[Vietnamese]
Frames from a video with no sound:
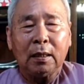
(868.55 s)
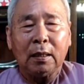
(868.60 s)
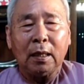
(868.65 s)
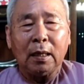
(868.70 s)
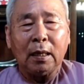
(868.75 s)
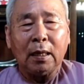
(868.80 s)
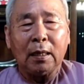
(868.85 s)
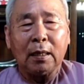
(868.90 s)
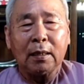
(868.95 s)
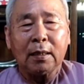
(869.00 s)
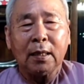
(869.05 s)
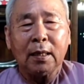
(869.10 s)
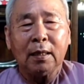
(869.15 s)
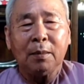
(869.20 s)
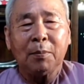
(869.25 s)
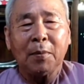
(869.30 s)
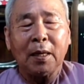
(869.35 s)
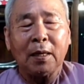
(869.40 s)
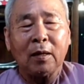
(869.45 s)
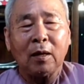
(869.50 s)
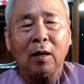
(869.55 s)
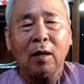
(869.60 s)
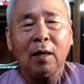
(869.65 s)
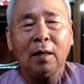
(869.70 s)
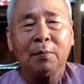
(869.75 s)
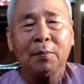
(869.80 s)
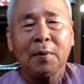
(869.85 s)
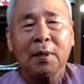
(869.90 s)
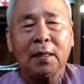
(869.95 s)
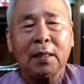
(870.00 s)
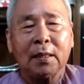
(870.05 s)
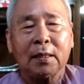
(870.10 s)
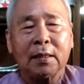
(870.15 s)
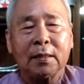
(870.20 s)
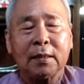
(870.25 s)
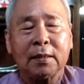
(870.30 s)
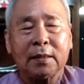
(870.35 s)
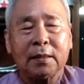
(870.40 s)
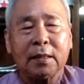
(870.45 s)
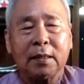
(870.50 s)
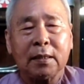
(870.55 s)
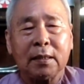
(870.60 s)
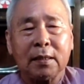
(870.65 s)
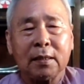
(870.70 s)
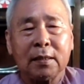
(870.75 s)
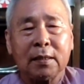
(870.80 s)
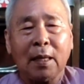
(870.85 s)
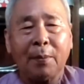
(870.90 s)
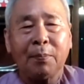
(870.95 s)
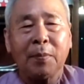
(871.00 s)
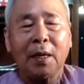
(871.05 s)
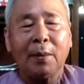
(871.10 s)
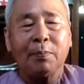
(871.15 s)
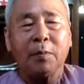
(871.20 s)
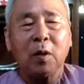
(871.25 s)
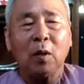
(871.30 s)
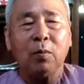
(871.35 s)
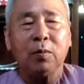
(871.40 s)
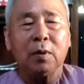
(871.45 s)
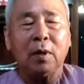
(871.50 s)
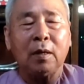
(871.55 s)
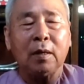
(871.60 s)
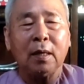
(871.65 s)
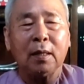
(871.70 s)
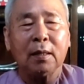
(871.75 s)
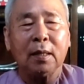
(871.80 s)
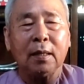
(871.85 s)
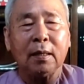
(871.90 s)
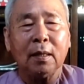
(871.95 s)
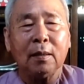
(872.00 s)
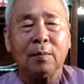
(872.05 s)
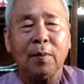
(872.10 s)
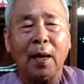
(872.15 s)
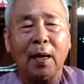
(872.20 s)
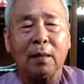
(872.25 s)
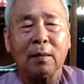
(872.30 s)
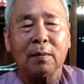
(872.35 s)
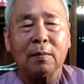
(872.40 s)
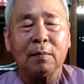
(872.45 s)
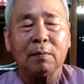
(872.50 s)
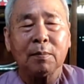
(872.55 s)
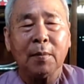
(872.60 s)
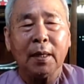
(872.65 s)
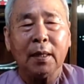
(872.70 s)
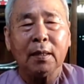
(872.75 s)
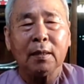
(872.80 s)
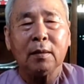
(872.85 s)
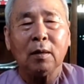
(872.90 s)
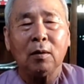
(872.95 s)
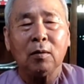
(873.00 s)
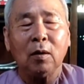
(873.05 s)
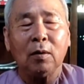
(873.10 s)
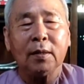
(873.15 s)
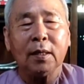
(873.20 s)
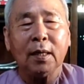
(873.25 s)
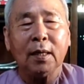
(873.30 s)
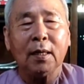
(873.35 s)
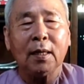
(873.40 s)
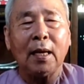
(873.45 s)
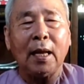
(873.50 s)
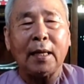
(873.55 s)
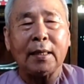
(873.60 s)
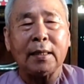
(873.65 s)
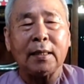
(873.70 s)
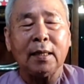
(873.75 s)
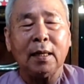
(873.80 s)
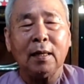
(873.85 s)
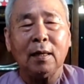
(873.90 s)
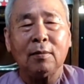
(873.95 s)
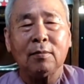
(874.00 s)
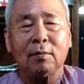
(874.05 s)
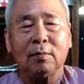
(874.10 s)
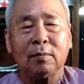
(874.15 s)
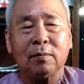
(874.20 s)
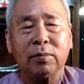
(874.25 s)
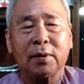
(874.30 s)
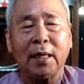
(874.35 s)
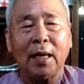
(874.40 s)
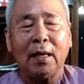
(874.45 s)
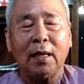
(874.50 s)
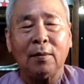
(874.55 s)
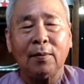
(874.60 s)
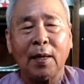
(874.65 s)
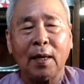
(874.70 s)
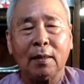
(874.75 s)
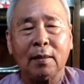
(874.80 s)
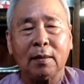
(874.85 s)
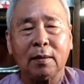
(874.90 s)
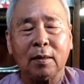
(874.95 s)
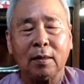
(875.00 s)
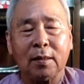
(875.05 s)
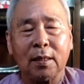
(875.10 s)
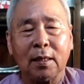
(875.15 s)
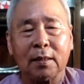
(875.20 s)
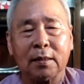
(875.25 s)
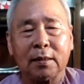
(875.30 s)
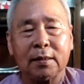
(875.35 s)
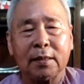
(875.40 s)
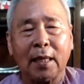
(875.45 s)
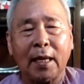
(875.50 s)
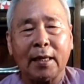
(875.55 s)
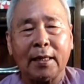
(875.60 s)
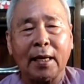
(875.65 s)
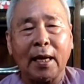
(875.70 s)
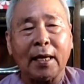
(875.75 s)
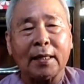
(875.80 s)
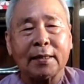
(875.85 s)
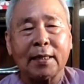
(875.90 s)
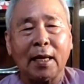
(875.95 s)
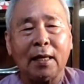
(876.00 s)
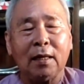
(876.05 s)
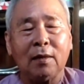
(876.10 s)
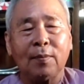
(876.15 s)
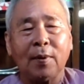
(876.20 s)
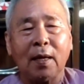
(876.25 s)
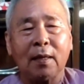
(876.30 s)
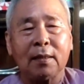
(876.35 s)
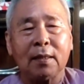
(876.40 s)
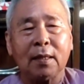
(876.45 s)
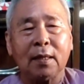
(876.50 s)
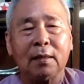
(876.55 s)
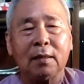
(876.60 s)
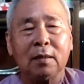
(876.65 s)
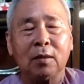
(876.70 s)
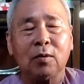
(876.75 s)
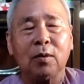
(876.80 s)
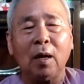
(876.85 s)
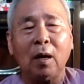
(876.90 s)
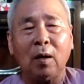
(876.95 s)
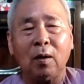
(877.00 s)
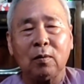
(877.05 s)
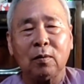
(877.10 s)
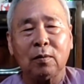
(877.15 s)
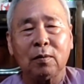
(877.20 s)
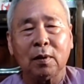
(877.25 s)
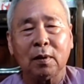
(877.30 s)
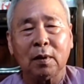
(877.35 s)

à, khi mà nó mà sắp lâm chung rồi đó thì đức phật biết nó có duyên lành với ông xá lợi phất cho nên sai ngài xá lợi phất đến cứu độ